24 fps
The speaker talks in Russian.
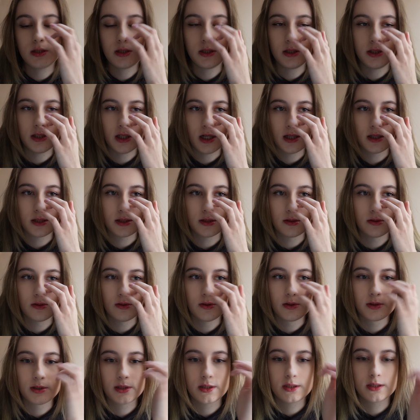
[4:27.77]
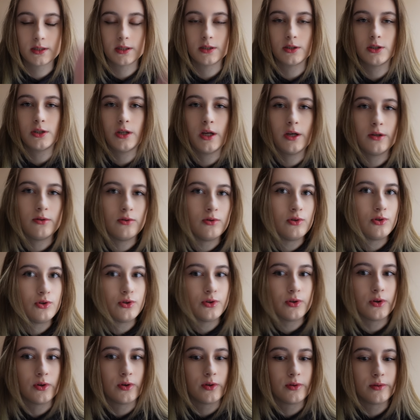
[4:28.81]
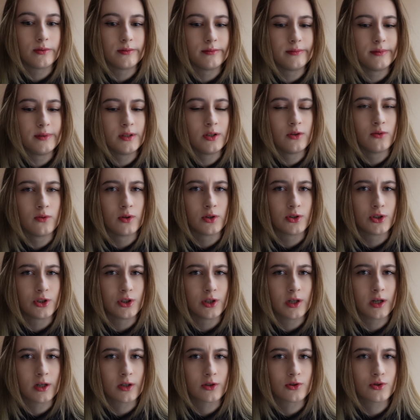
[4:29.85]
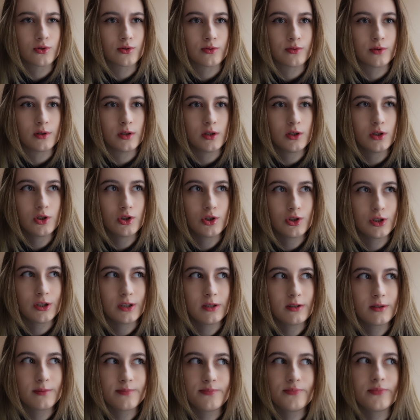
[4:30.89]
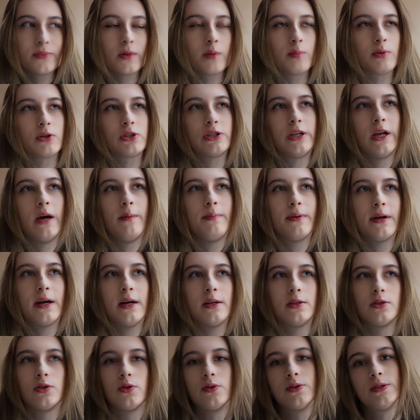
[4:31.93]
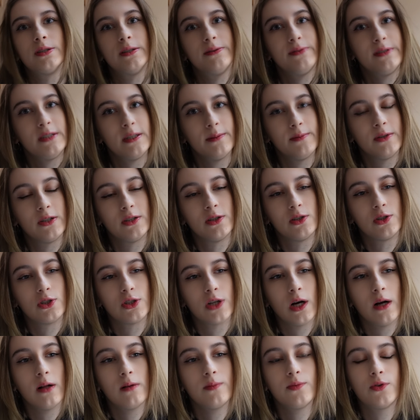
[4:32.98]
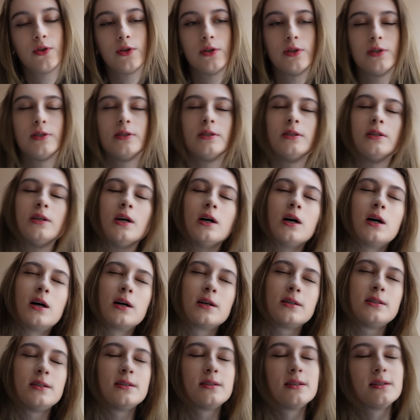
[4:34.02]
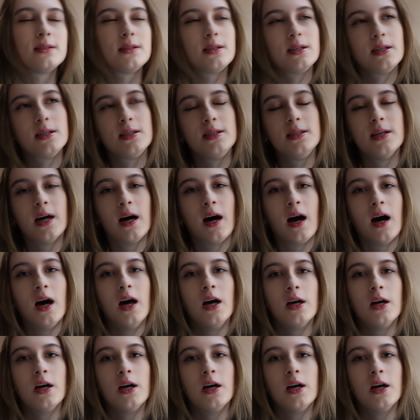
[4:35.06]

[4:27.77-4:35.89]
Сейчас нос, к сожалению, еще не очень хорошо дышит. После операции он совсем не дышал, то есть я где-то три дня